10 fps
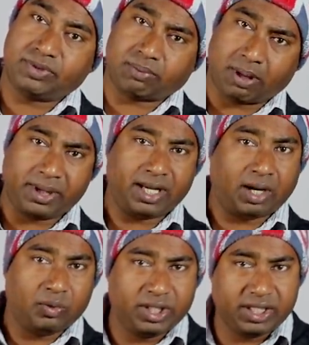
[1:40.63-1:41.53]
जब हमें
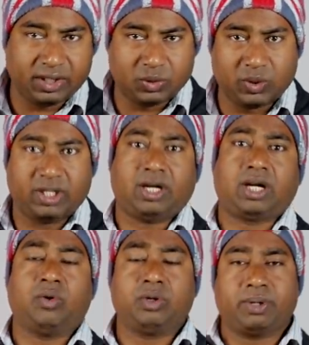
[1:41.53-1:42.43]
अलाउड ही नहीं है दो
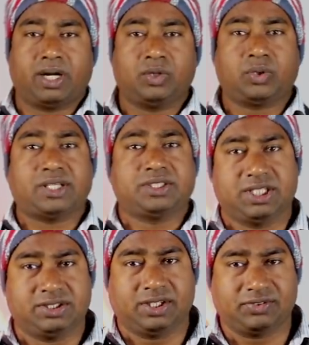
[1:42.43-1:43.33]
अकाउंट बनाना तो कैसे
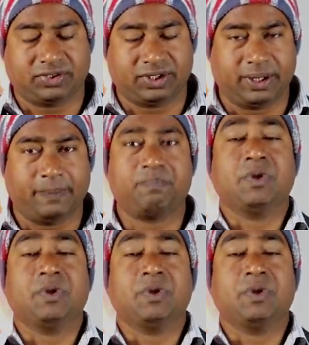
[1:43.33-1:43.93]
चेंज कर सकते हैं